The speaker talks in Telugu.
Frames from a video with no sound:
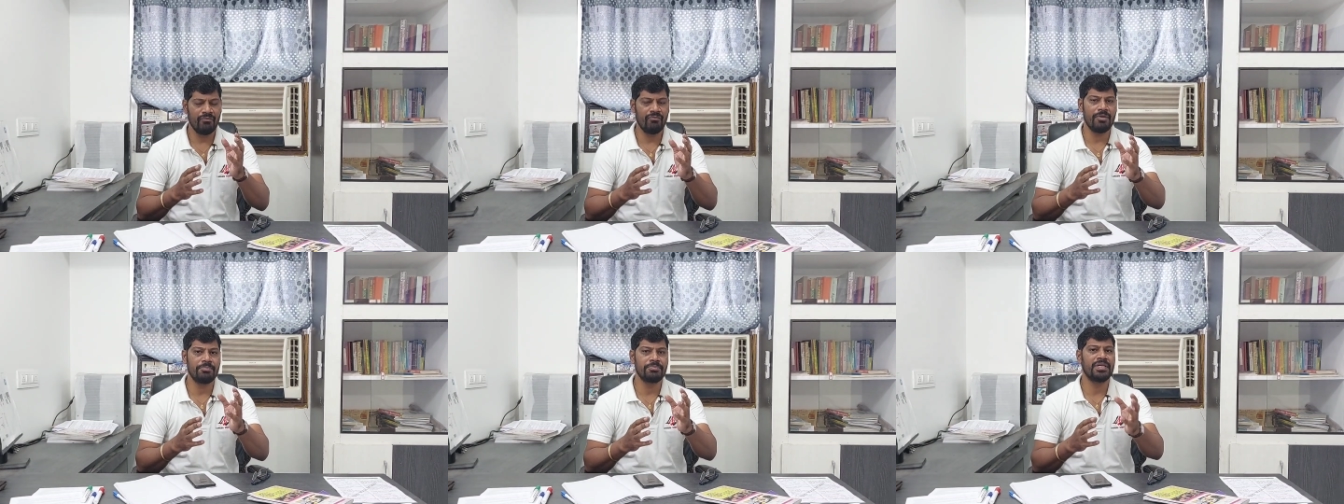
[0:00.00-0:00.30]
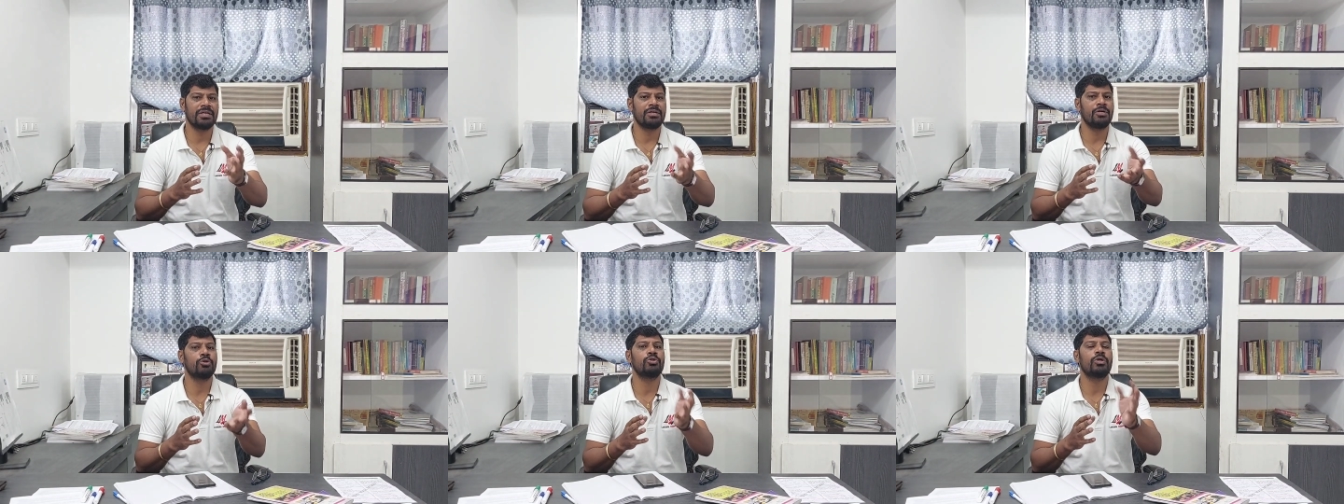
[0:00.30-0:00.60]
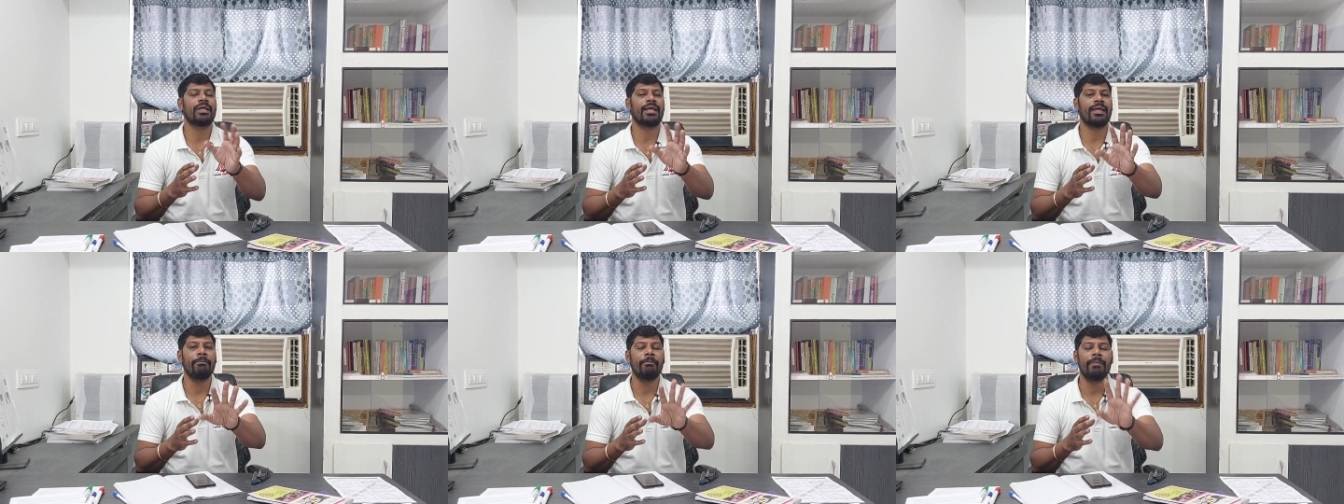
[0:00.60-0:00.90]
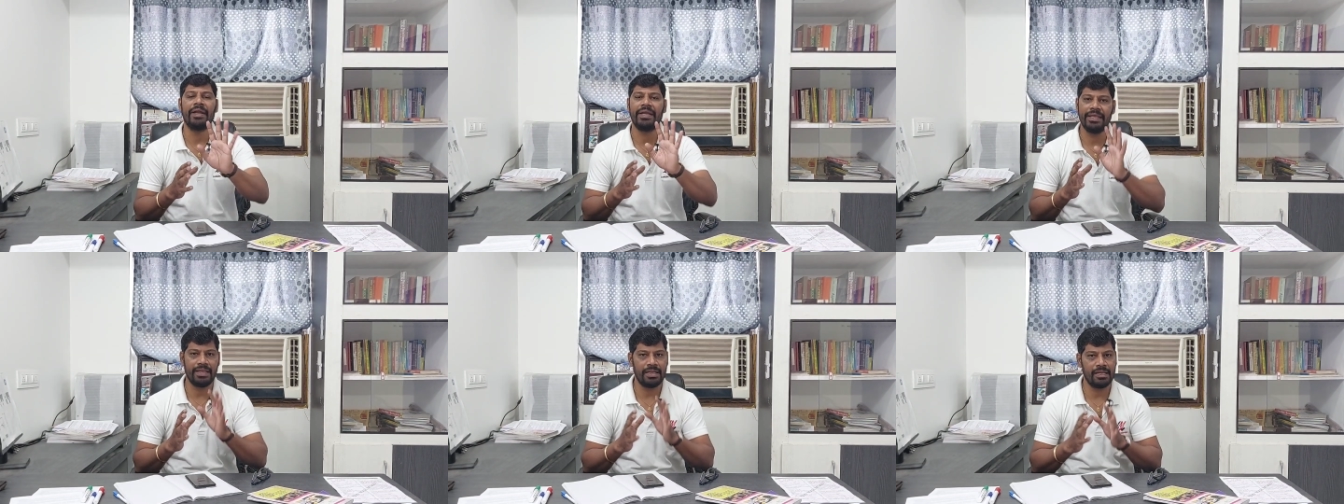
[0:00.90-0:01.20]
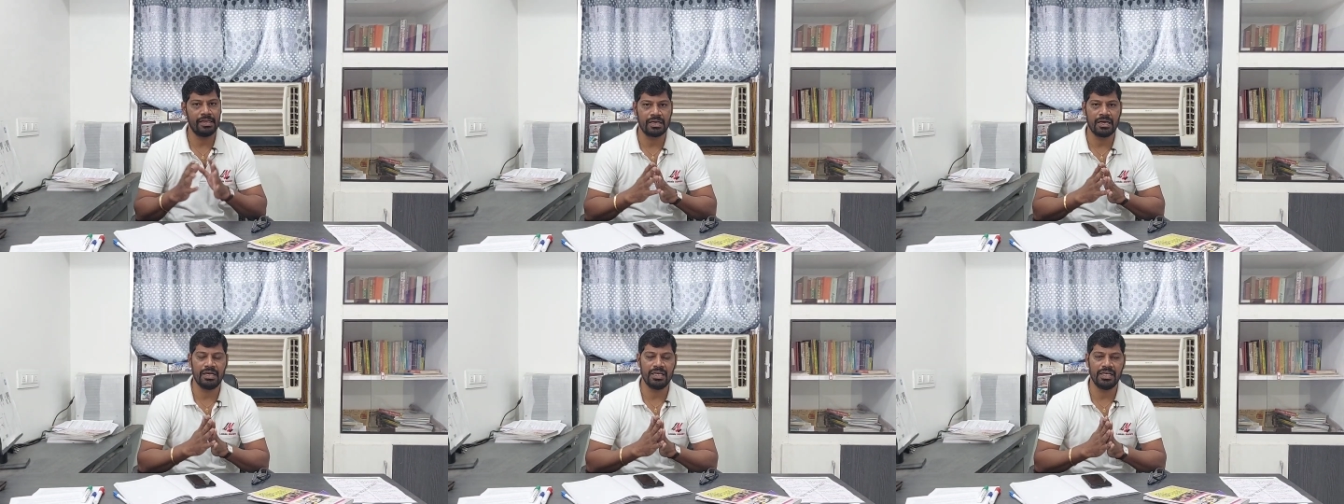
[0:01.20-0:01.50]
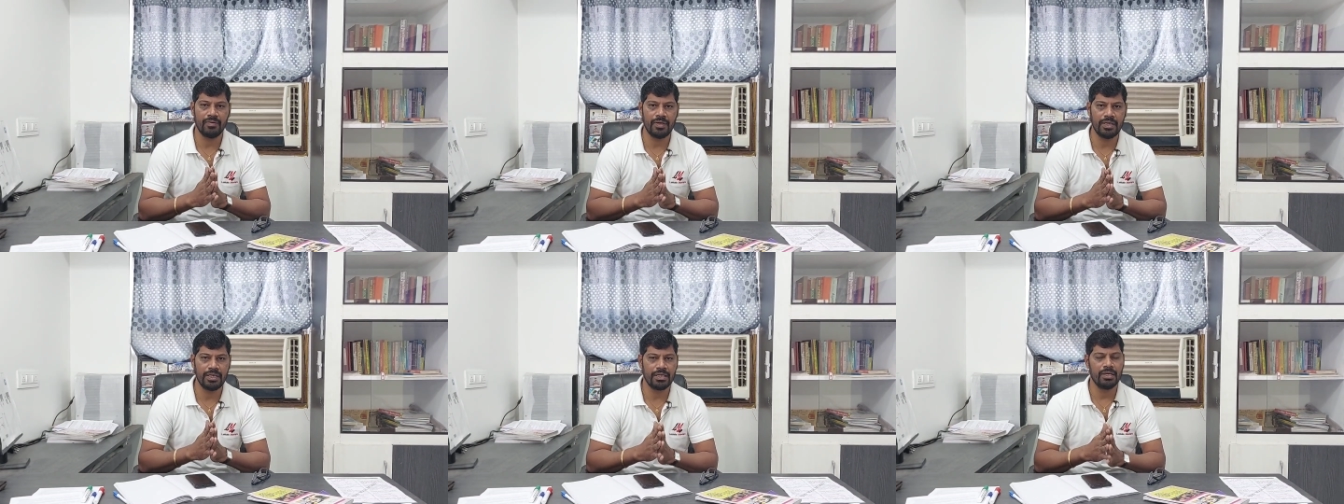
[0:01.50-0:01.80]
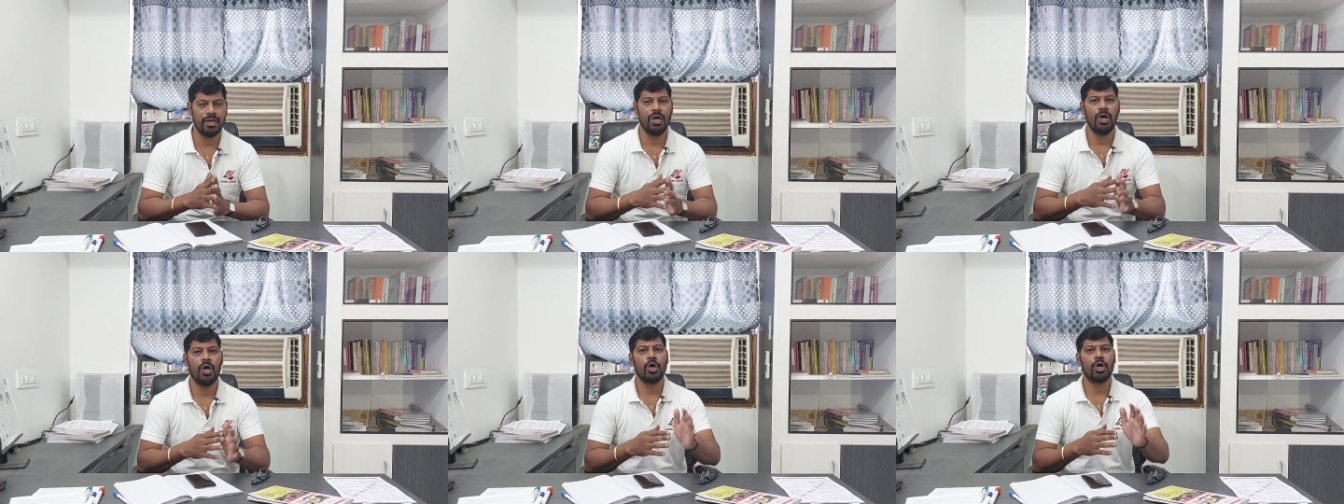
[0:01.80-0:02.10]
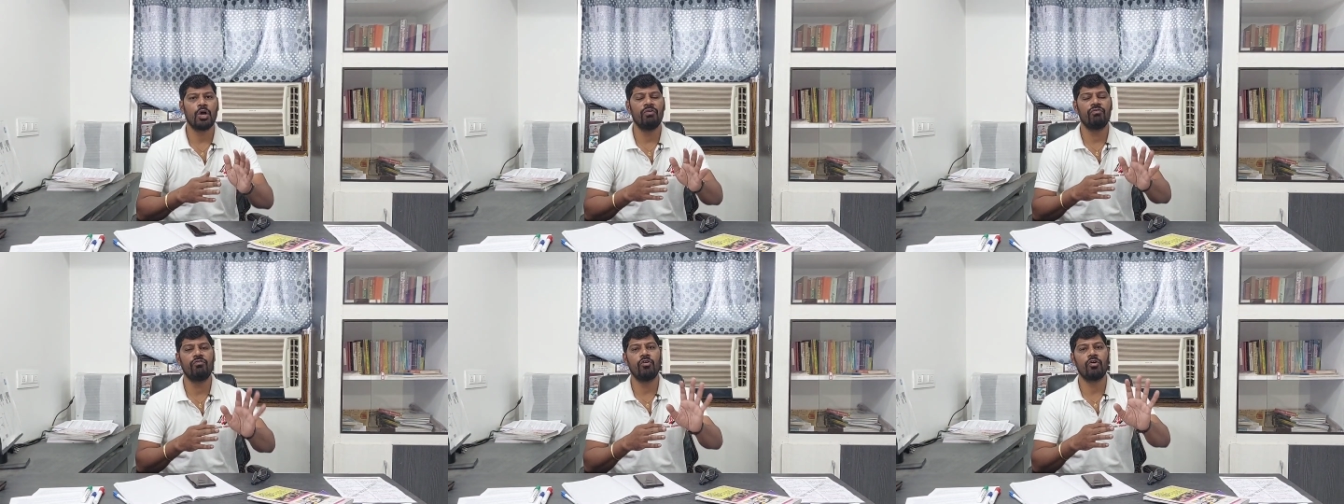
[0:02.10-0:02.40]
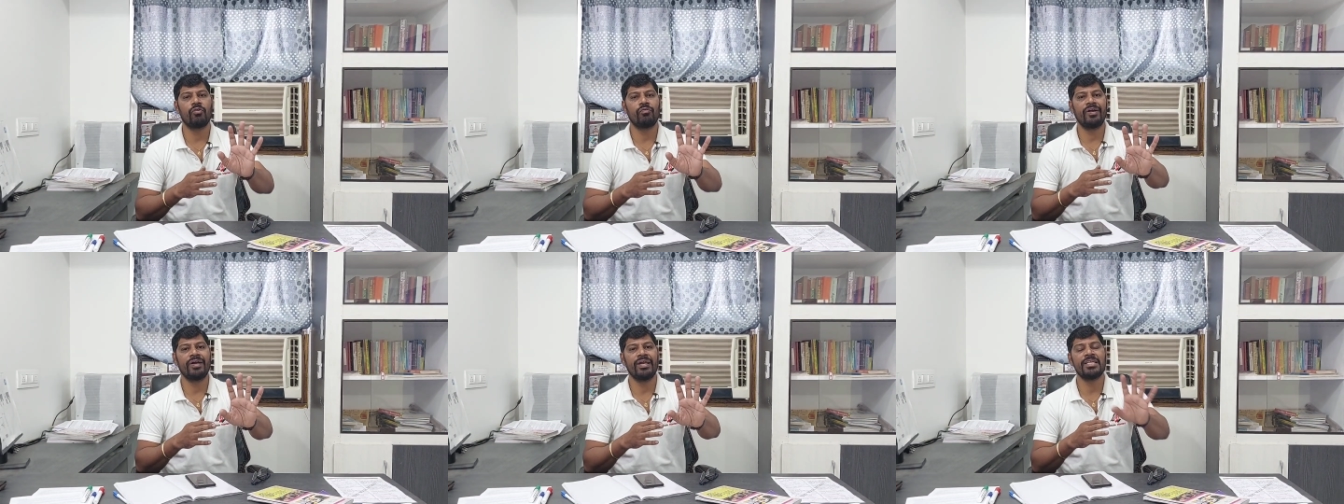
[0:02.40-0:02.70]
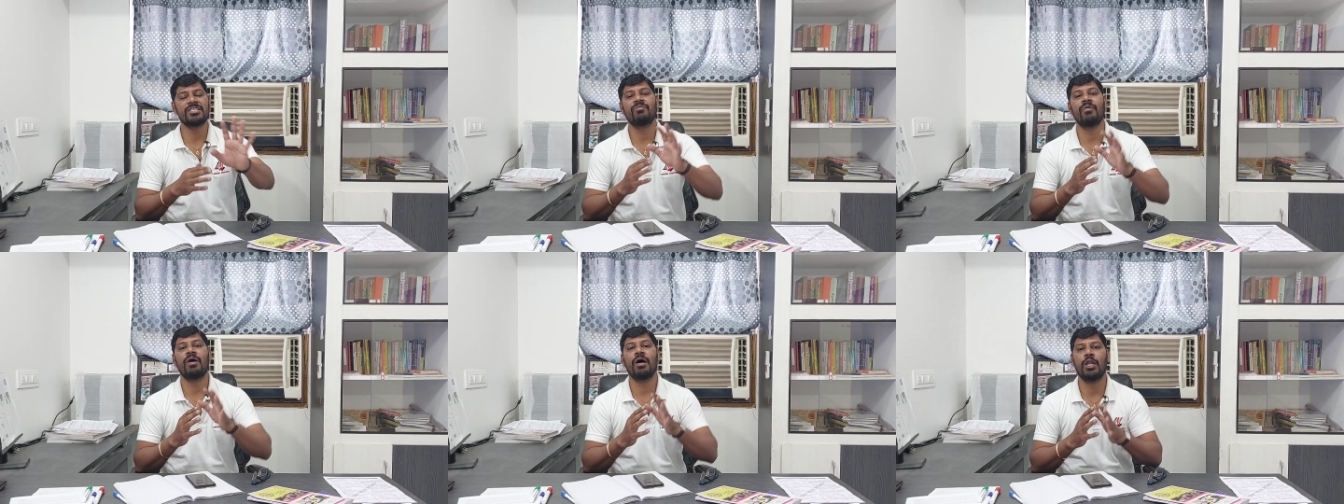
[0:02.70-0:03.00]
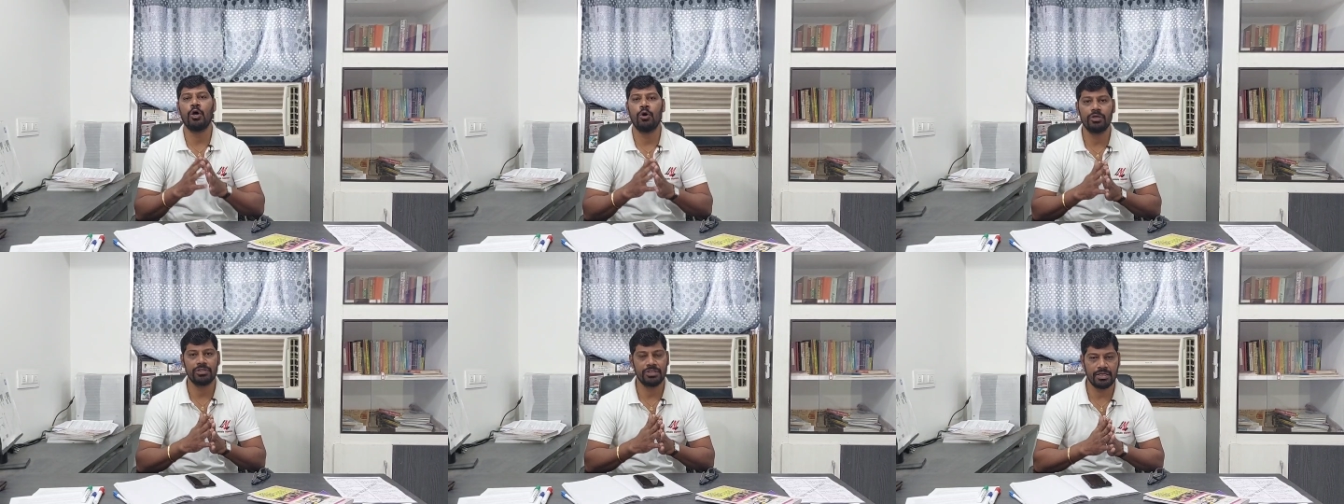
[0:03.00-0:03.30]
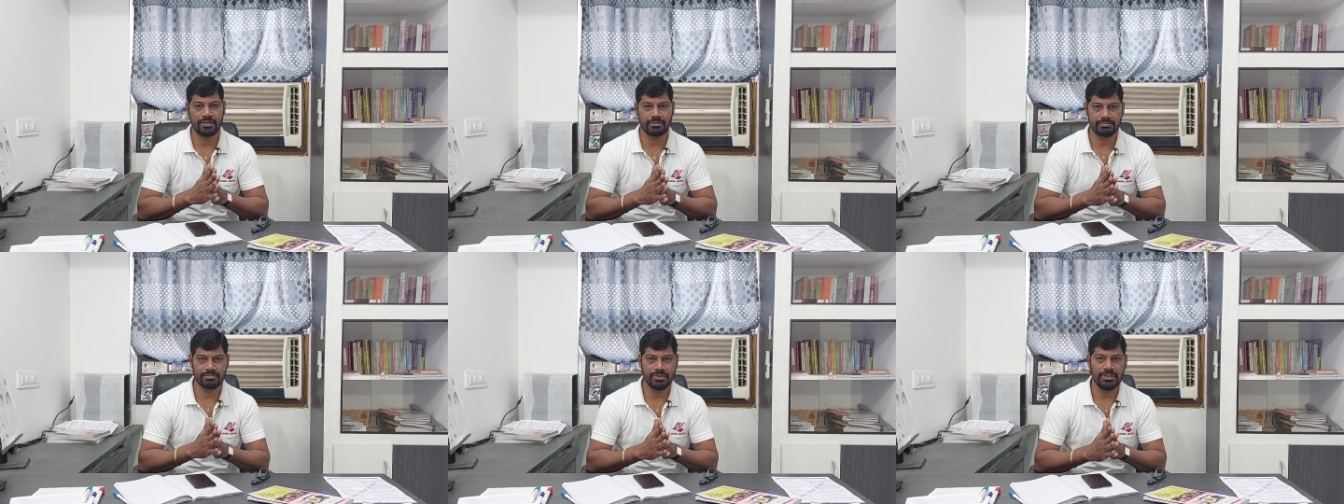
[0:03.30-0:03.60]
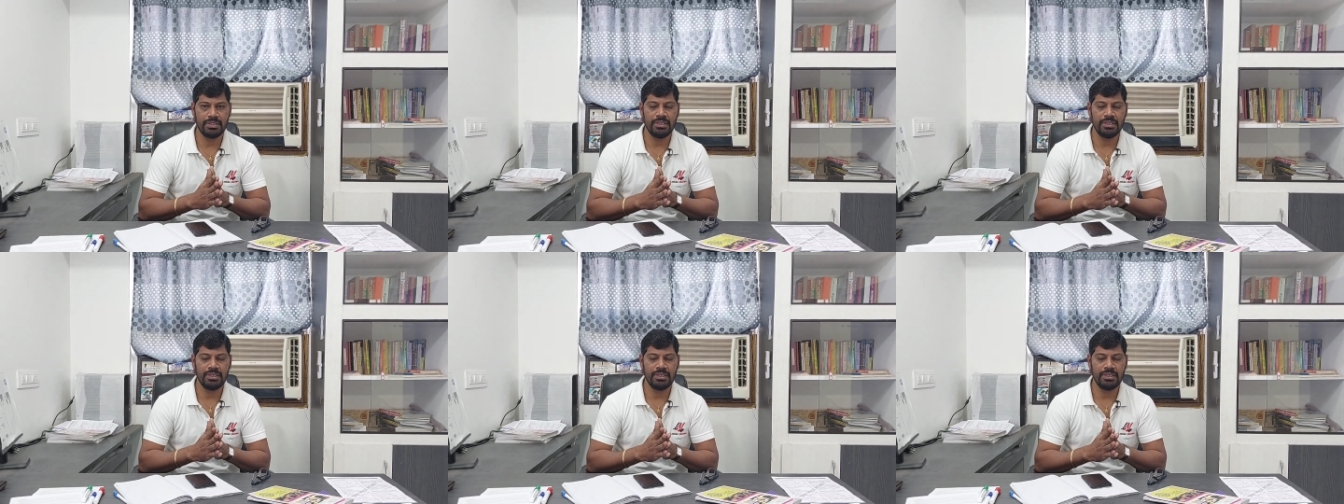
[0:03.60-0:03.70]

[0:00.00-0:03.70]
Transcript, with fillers: వెబ్సైట్లో దొరికే మెటీరియల్ కానివ్వండి ఒక ఫోర్ ఫైవ్ డేస్ ఫాలో అవుతారు